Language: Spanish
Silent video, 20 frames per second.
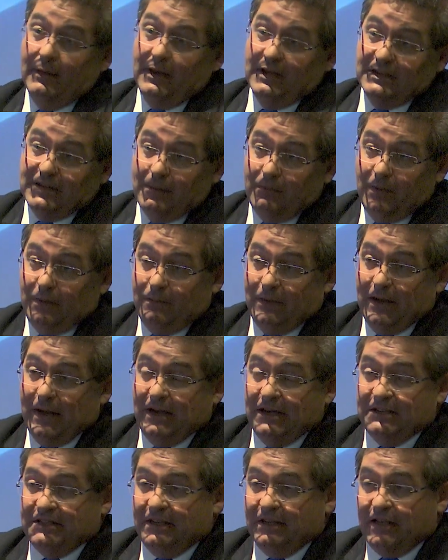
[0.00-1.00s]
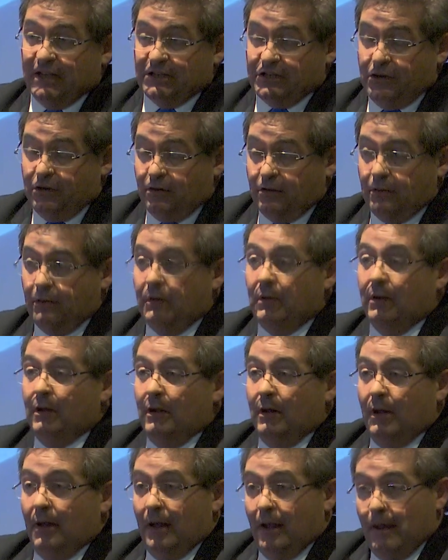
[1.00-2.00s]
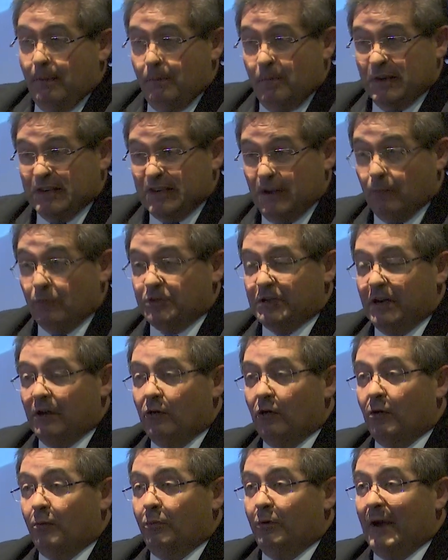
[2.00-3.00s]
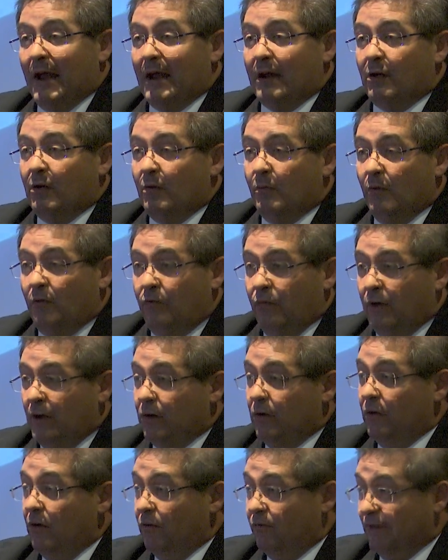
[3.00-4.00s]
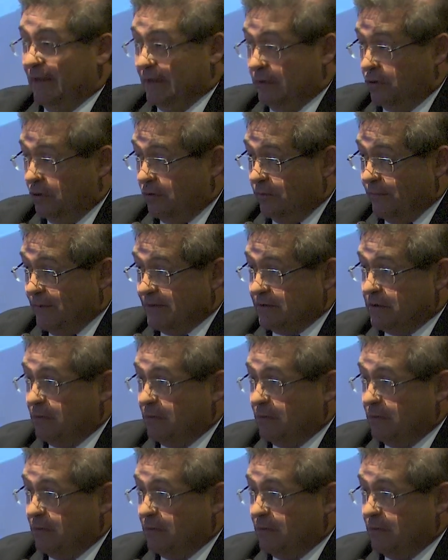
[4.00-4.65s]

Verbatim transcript: en esa primera licitación. Empezamos a incorporar cómo fueron los fantomas,